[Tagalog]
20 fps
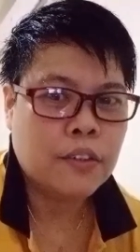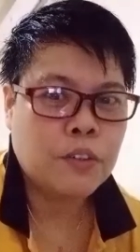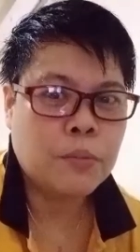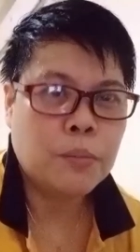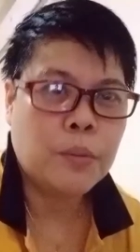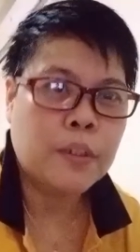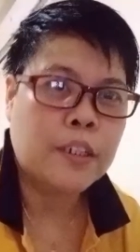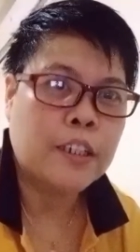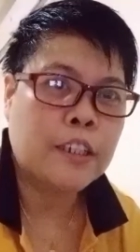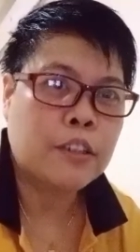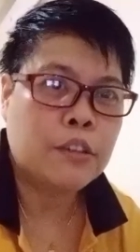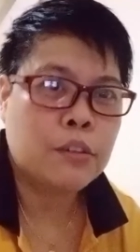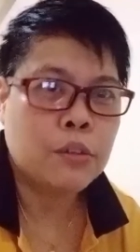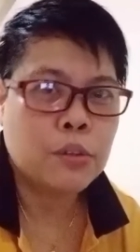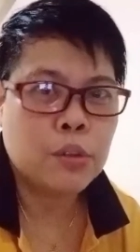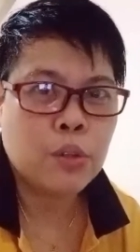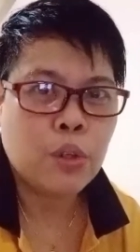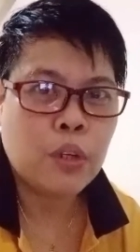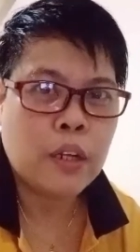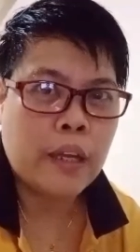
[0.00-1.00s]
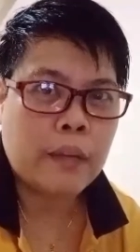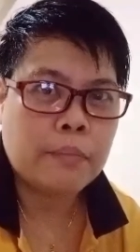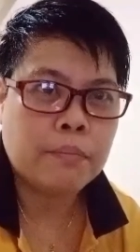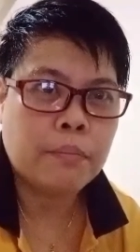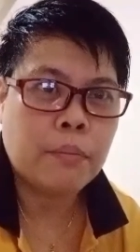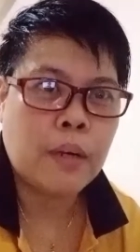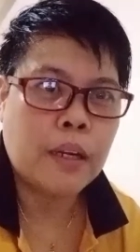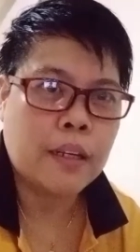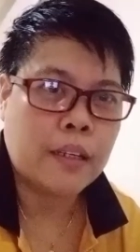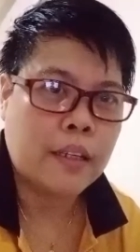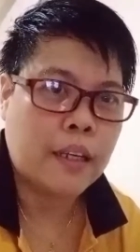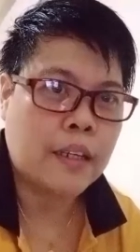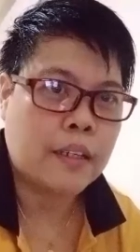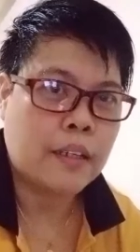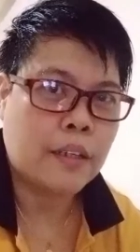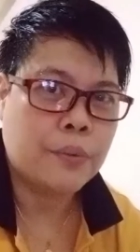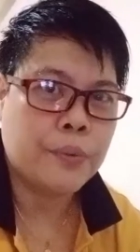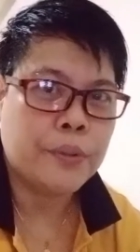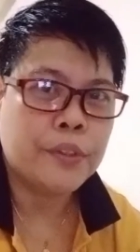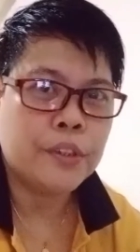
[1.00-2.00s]
kumbaga true to life vlog
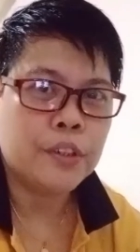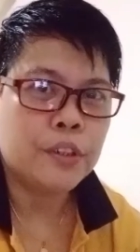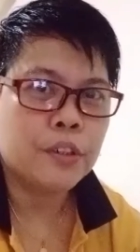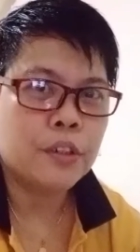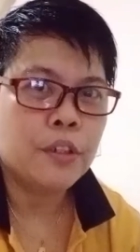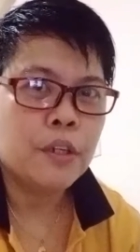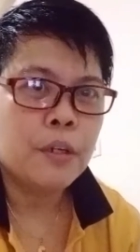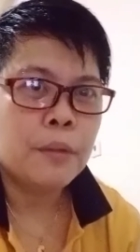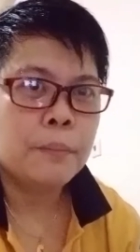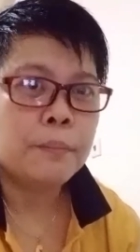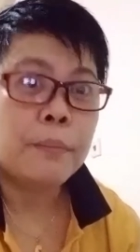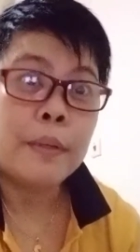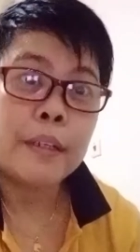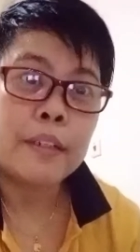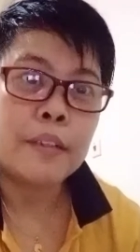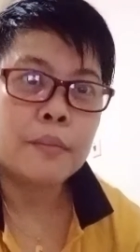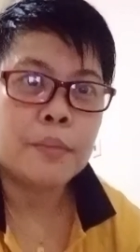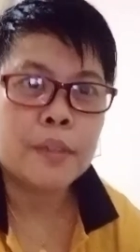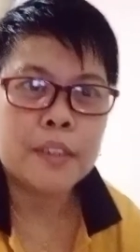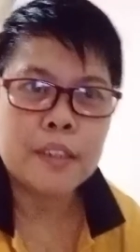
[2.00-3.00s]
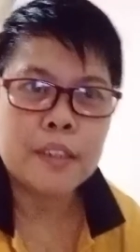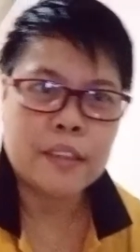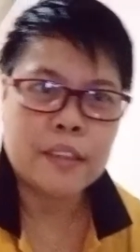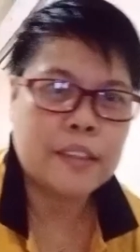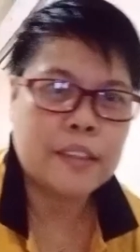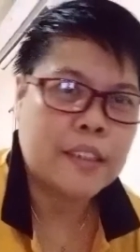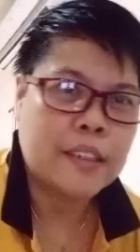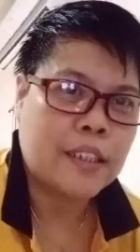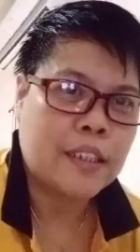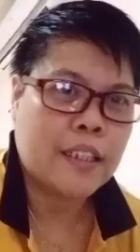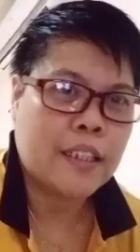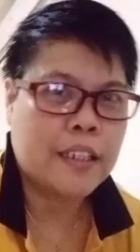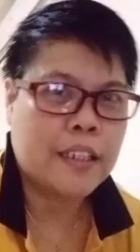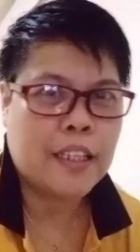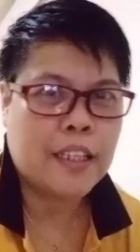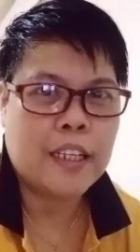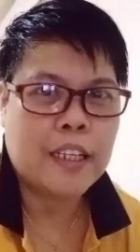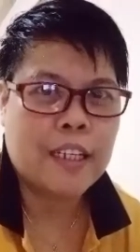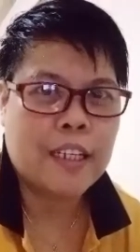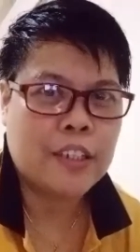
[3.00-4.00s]
ang gawin nyo para maging sikat ka
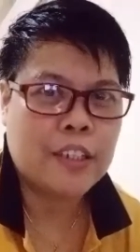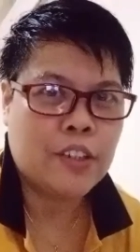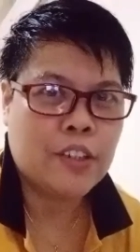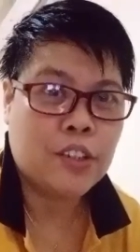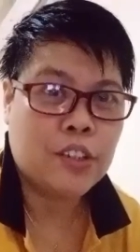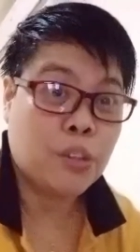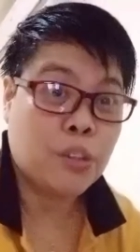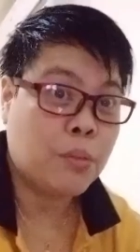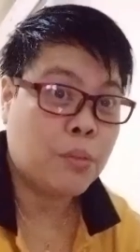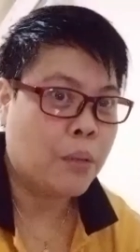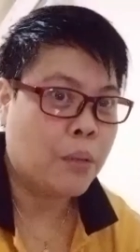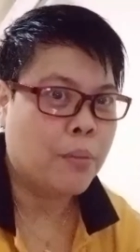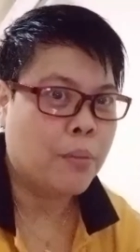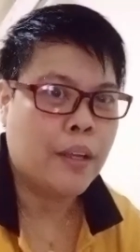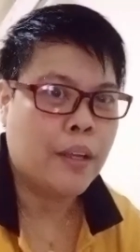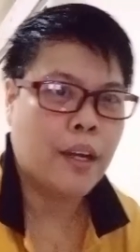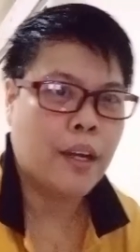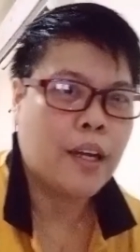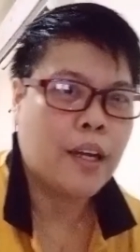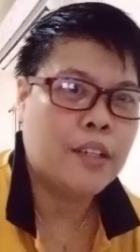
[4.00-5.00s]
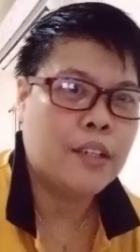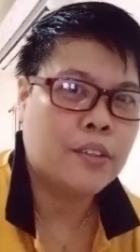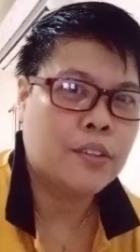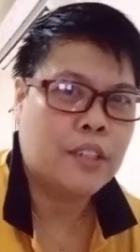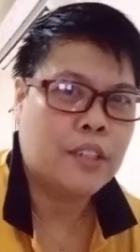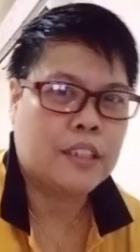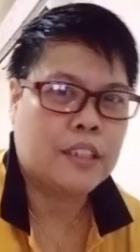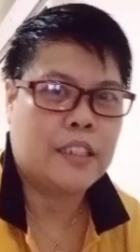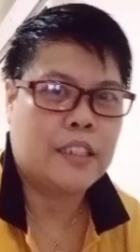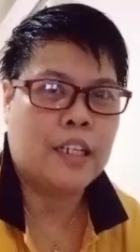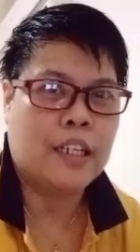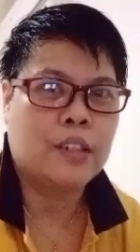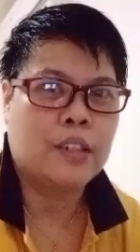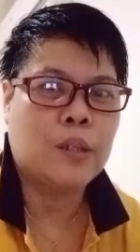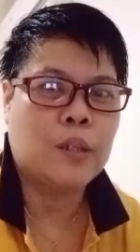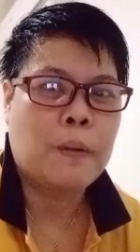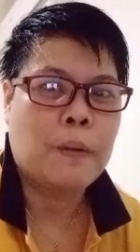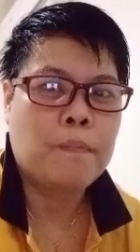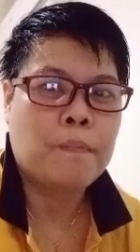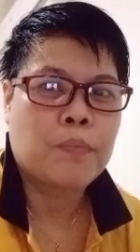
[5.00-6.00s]
din kayo at subaybayan kayo ng
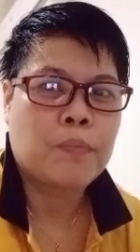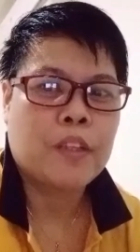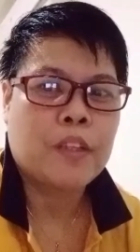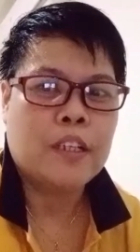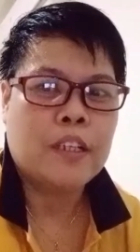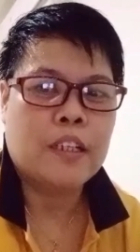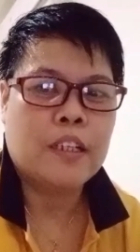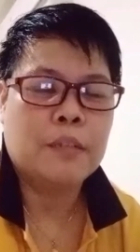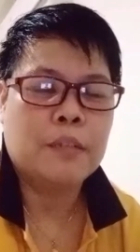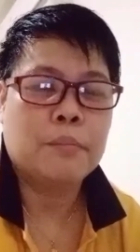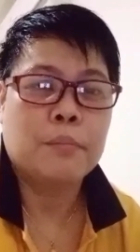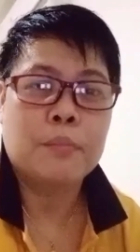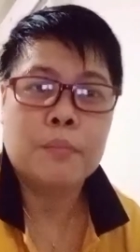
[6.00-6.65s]
tao um,